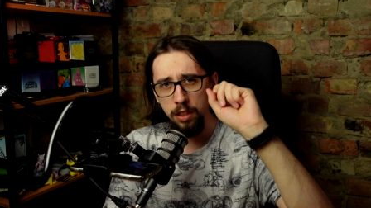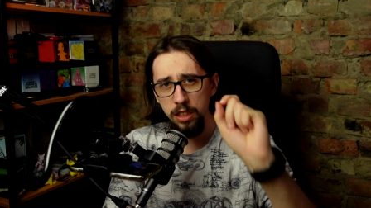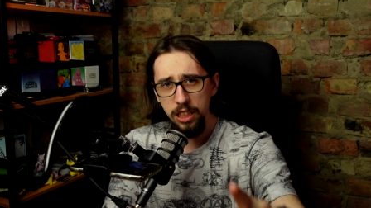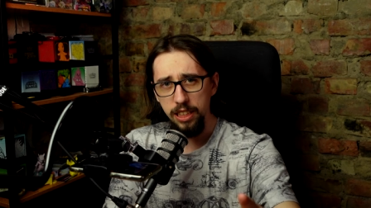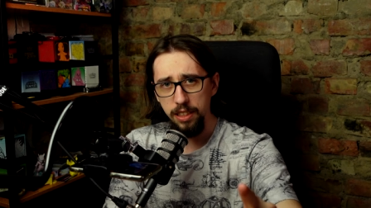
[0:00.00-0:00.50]

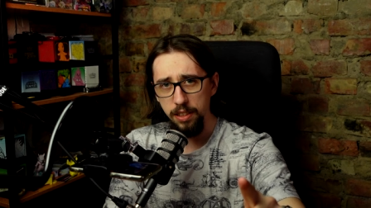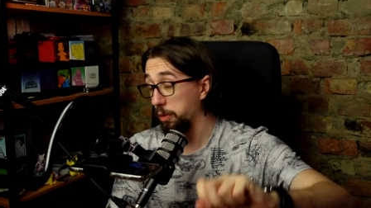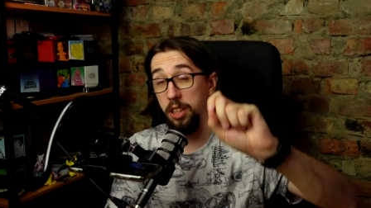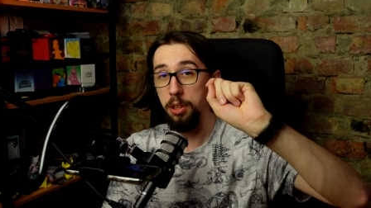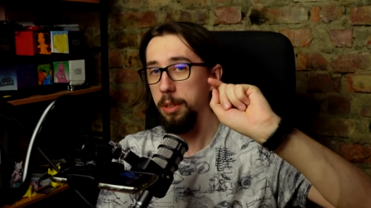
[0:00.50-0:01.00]
Nikt,
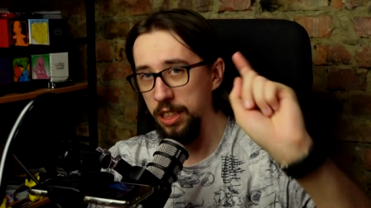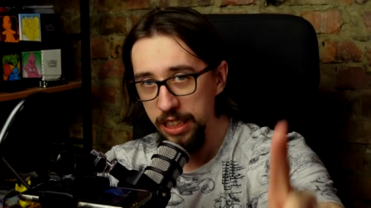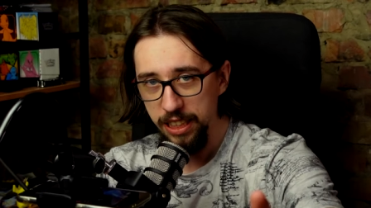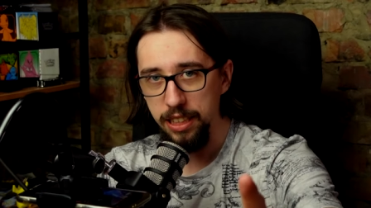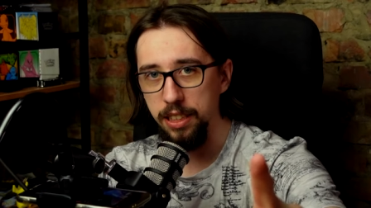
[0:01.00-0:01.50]
powtarzam,
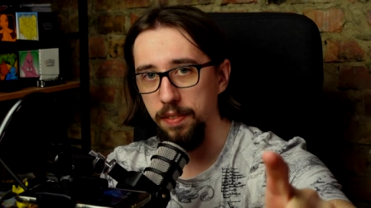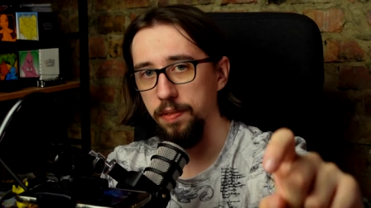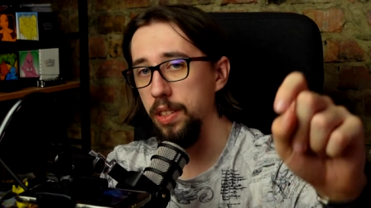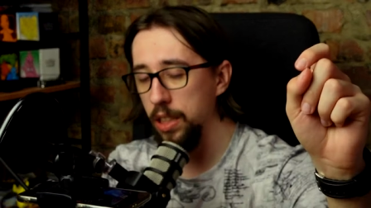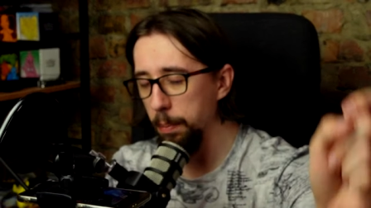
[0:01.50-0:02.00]
nikt
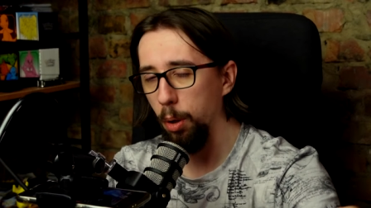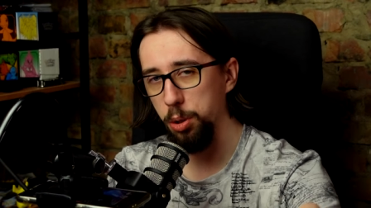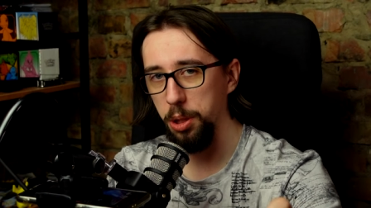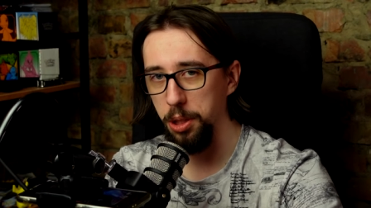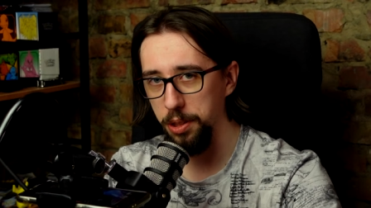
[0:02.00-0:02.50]
nie
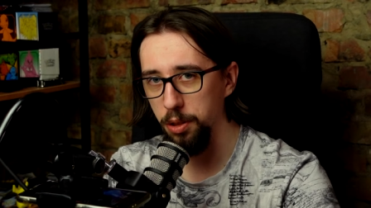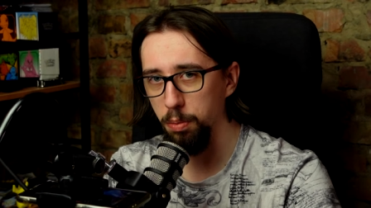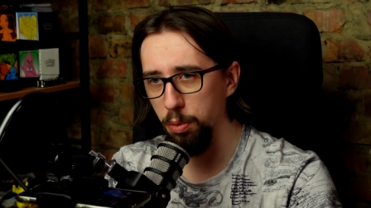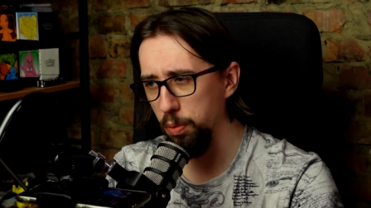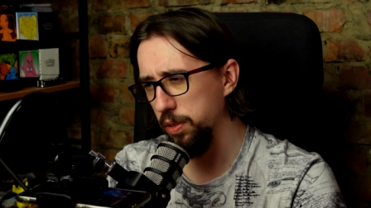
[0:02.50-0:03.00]
może się z
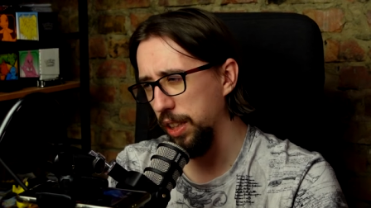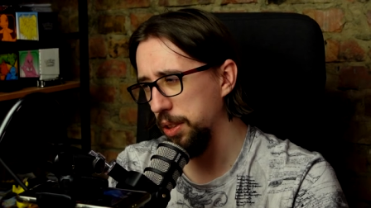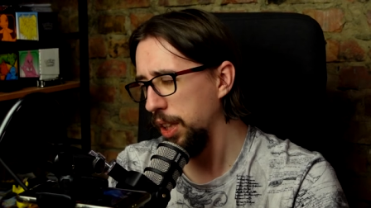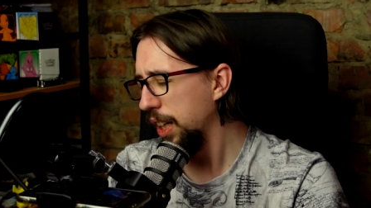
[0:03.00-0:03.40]
nią równać.